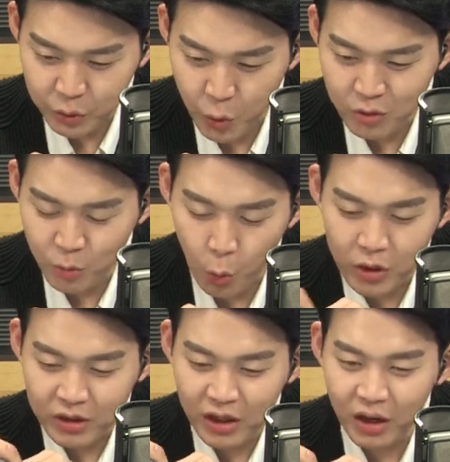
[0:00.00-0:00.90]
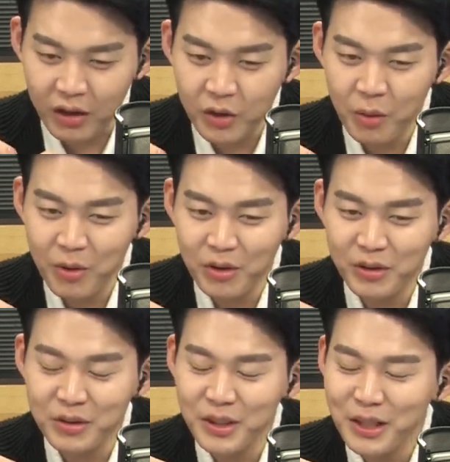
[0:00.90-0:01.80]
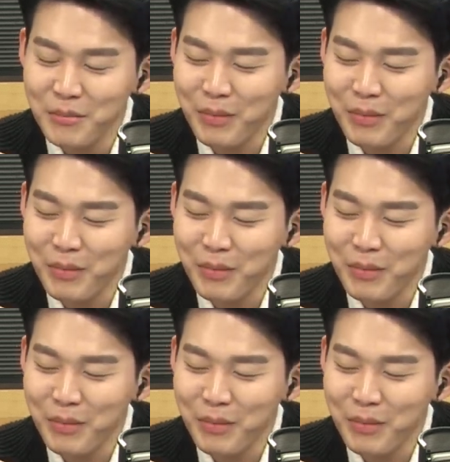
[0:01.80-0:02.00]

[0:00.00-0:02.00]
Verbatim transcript: 위해서 요금을 올린다 그러면은